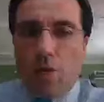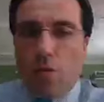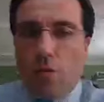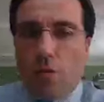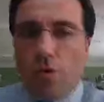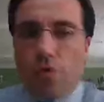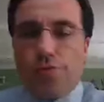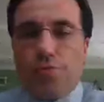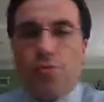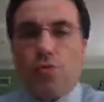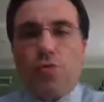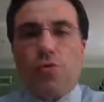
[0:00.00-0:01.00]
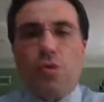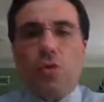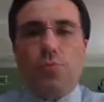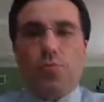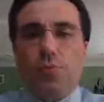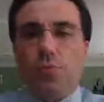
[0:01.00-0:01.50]
o nosso
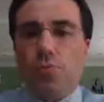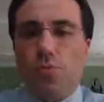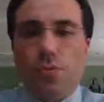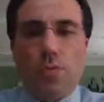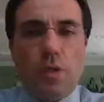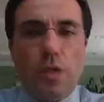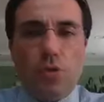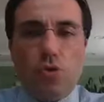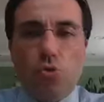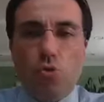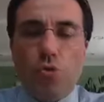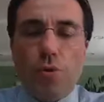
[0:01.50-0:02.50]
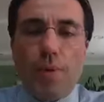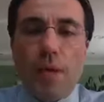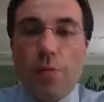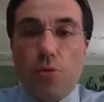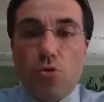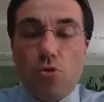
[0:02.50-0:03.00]
tempo ah, de estudo da
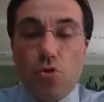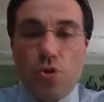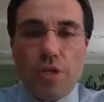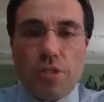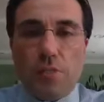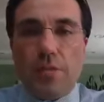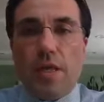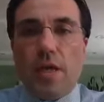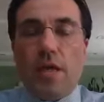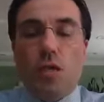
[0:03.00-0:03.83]
palavra do Senhor nesta manhã,